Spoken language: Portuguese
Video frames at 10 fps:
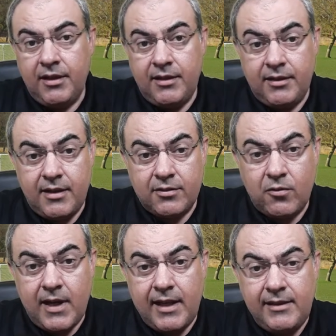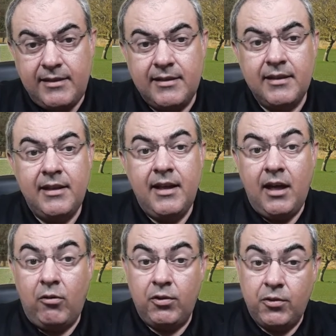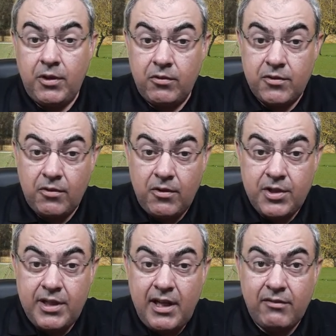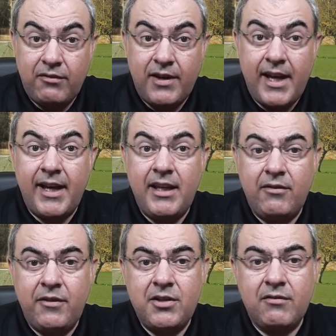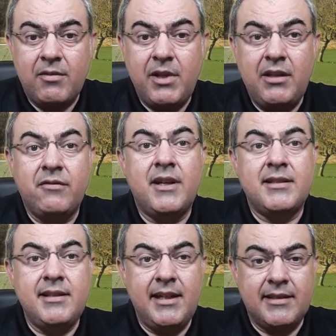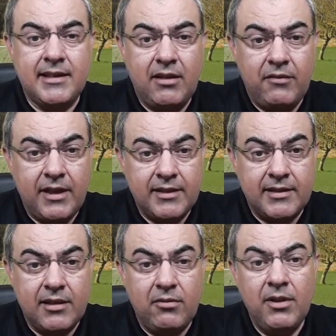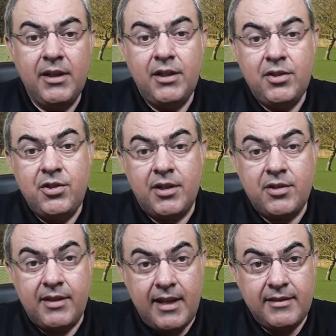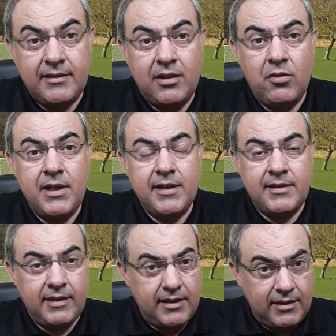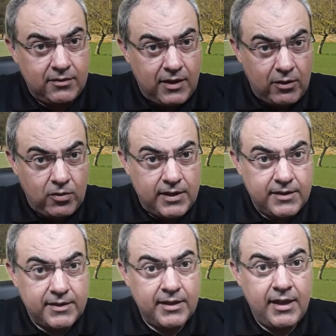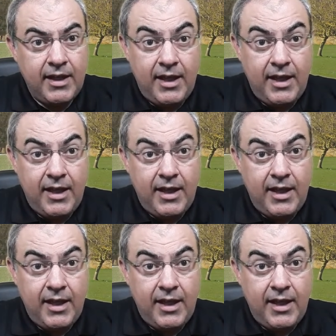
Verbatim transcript: dentre as quais a ontognosiologia vai efetivamente fazer essa reflexão diante dessas teorias e desses valores.